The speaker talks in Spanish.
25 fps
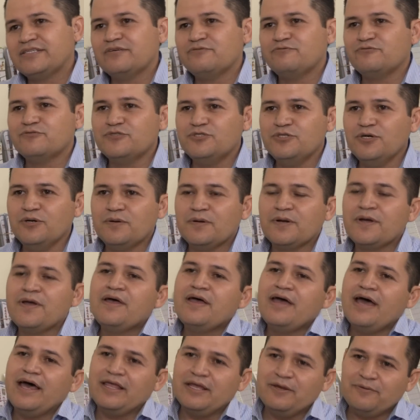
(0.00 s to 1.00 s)
esta función.
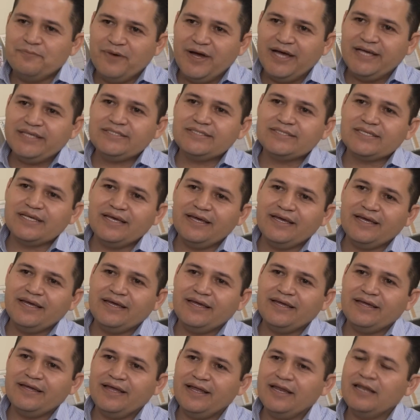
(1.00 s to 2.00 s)
Además,
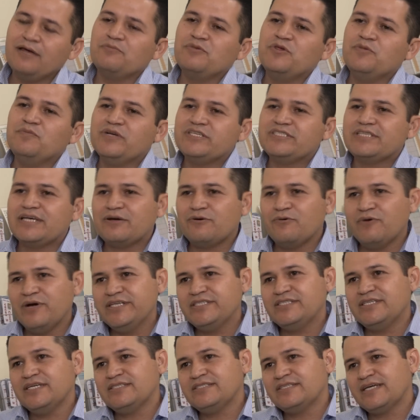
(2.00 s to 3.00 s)
eh, en la misma
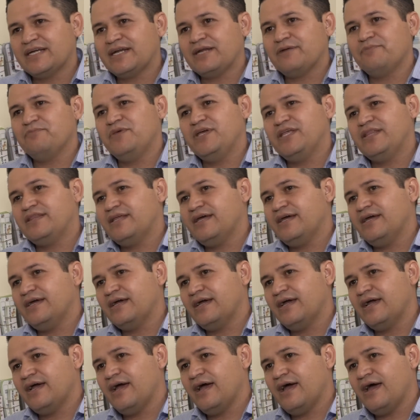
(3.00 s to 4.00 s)
secuencia se
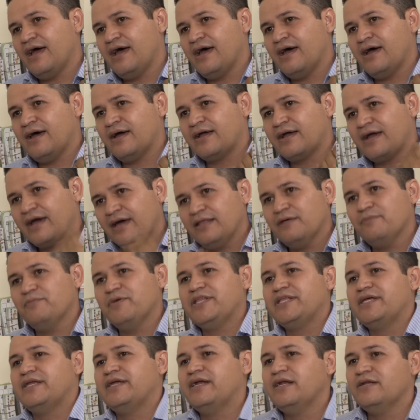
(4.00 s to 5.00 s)
remite a cada
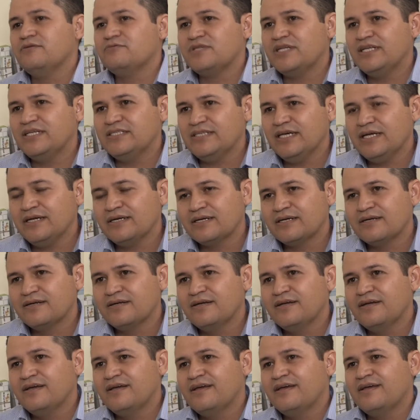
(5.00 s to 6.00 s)
material utilizado.
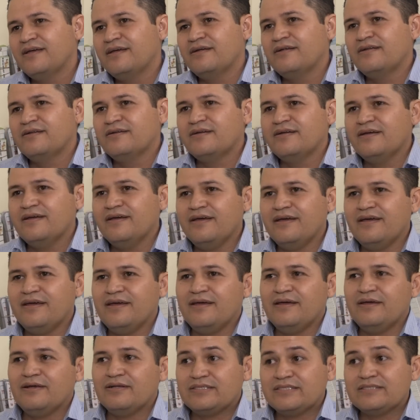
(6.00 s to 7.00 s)

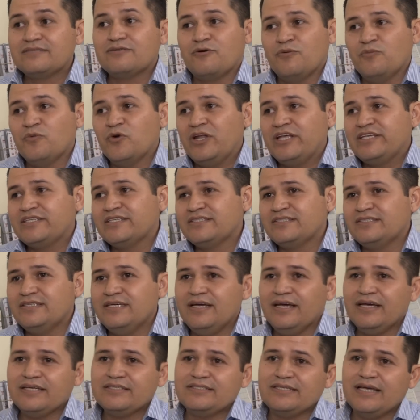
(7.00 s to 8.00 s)
Eh, como les
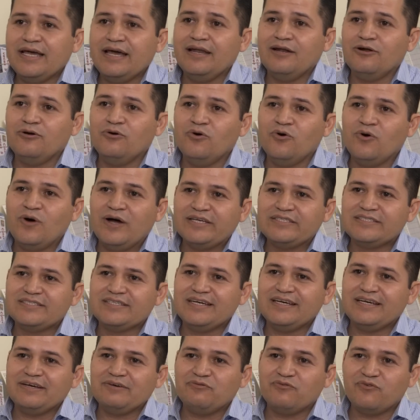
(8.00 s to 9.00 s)
decía, si algo
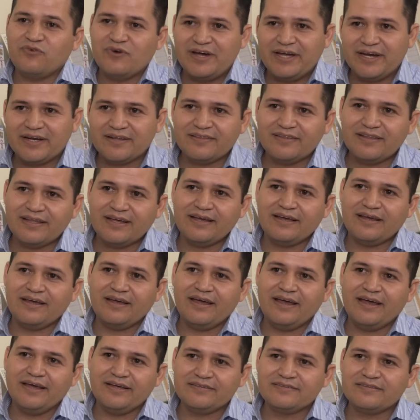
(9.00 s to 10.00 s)
hace
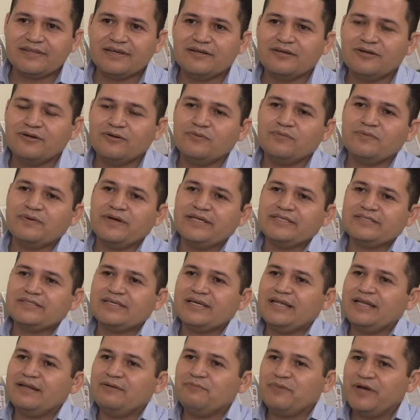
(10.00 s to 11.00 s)
fuerte a este club es
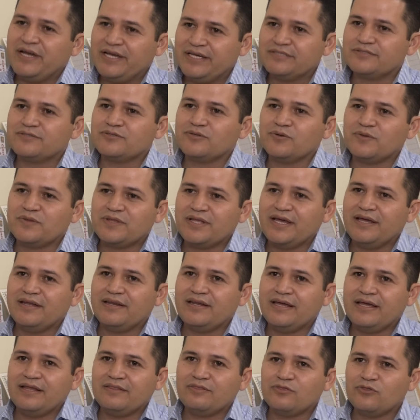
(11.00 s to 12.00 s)
que el maestro
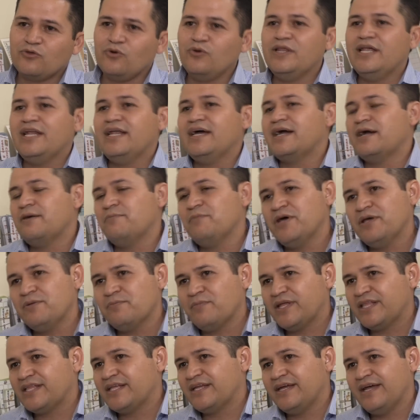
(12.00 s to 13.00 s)
tiene toda la gama de
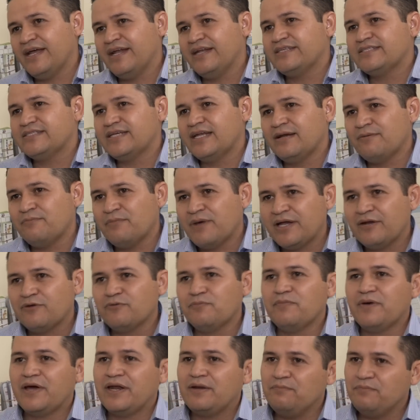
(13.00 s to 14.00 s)
materiales a la
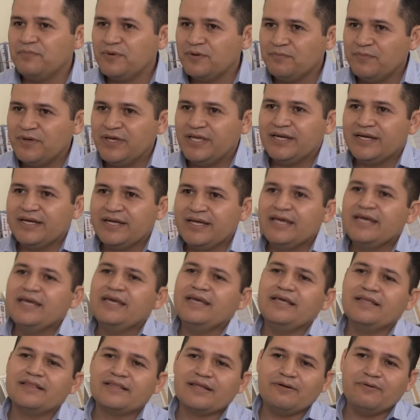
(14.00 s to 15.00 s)
mano para imprimir
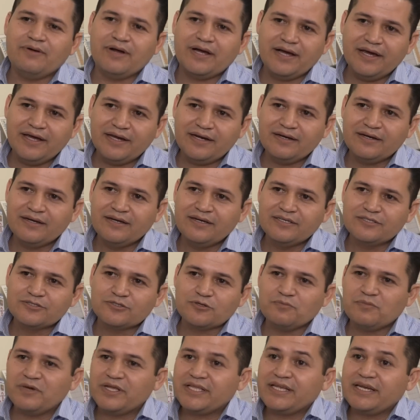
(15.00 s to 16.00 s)
y trabajar.
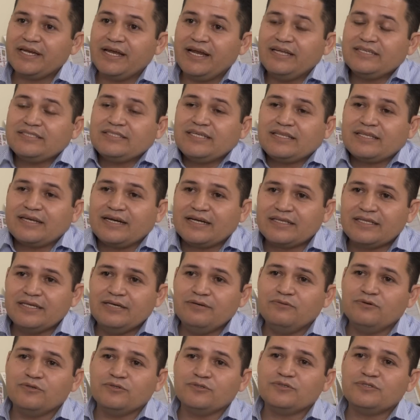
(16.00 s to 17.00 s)
Son materiales
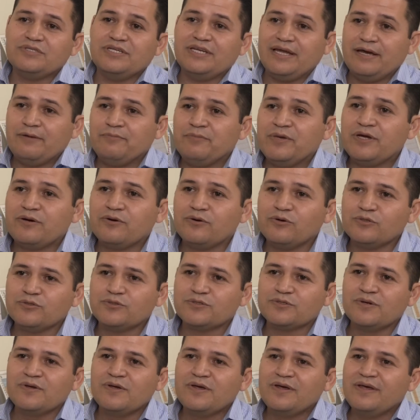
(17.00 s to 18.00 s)
atractivos, dinámicos,
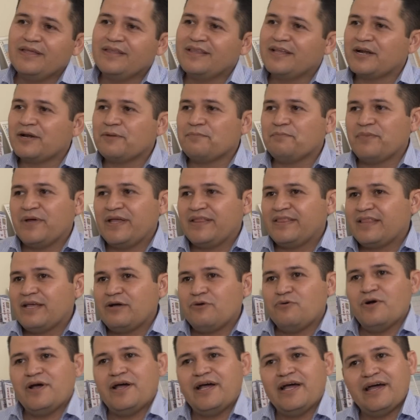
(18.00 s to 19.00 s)
de repente
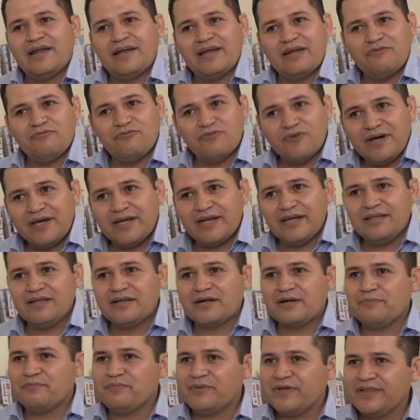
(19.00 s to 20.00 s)
juegan afuera,
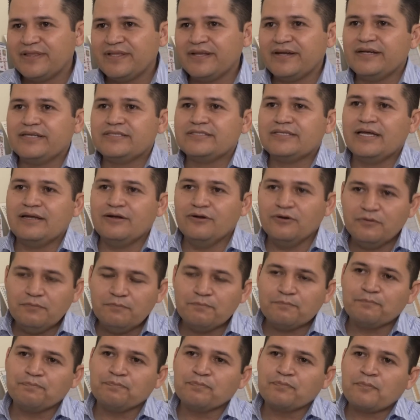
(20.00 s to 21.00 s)
de repente en el salón.
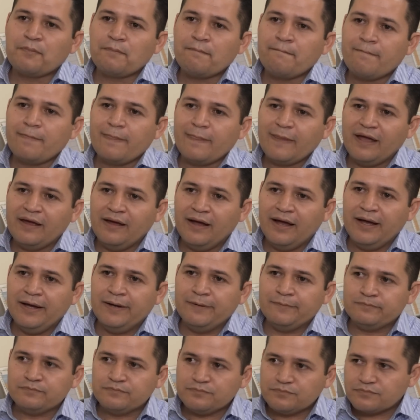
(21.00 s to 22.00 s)

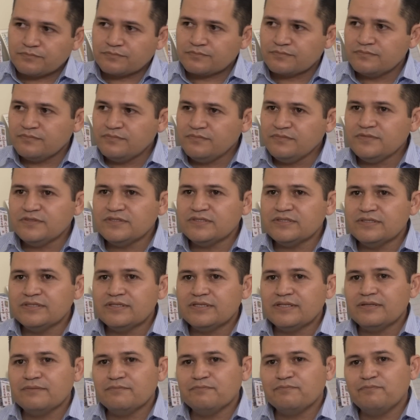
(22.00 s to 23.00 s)
Ah,
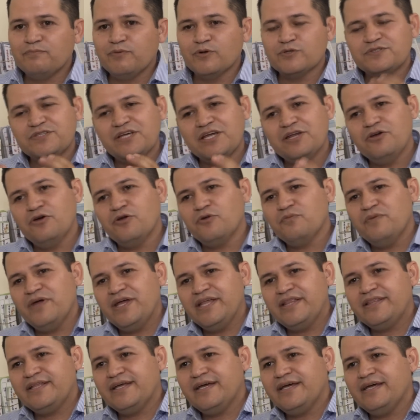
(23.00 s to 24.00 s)

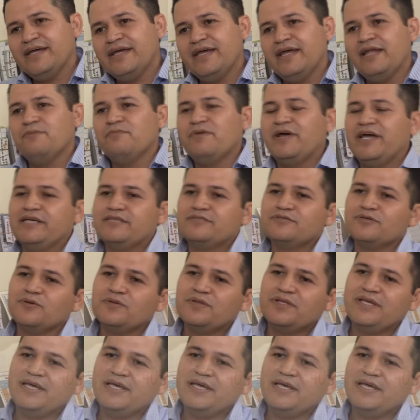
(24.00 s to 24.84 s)
Posteriormente, el maestro